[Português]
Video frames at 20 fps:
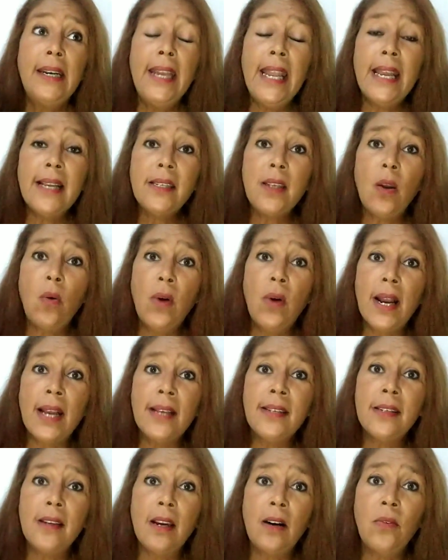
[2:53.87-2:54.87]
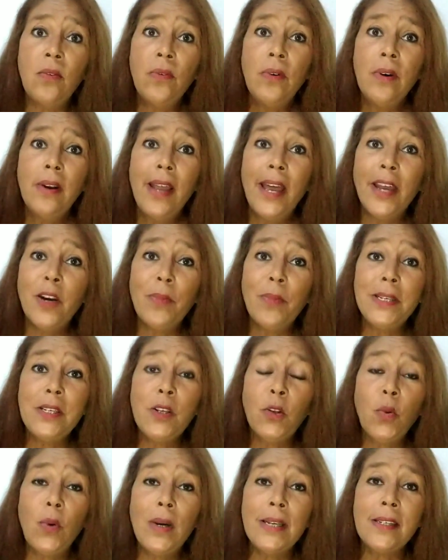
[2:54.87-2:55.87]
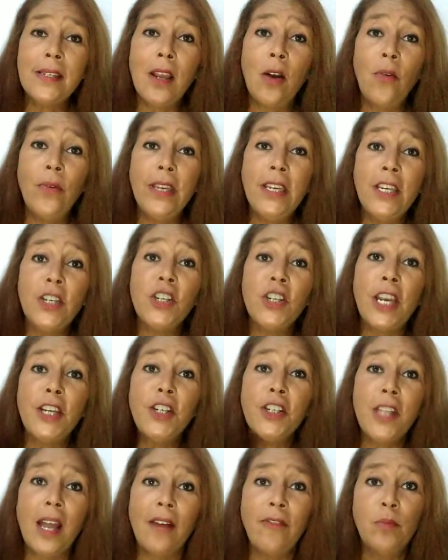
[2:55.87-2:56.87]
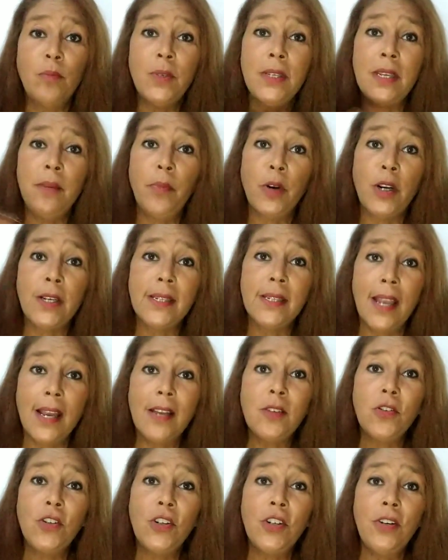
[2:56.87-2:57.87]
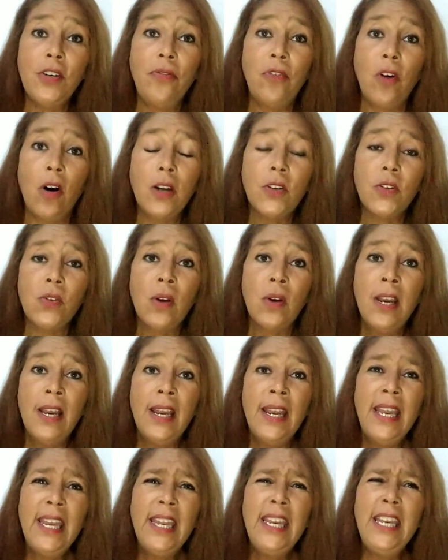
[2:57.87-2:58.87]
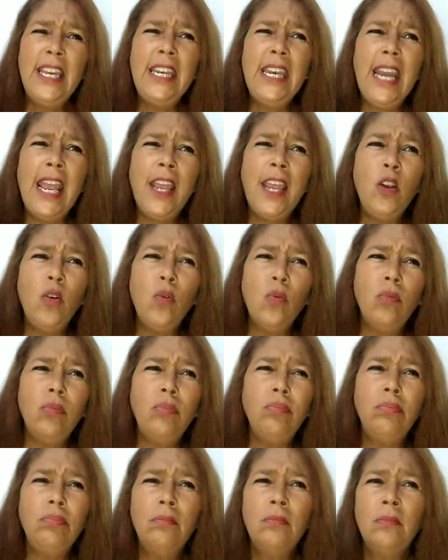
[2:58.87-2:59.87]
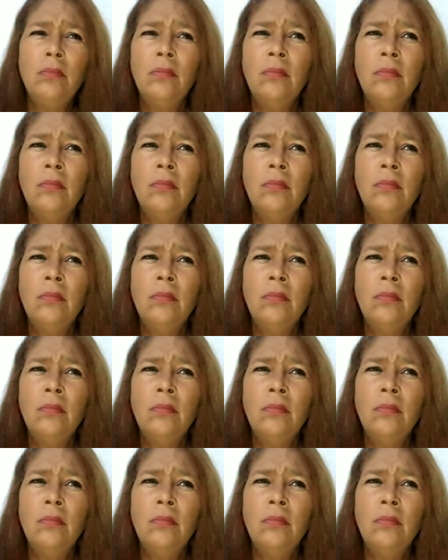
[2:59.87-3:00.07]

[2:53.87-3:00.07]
Nessa ocasião, era uma situação em que já estávamos em processo de divórcio e nenhum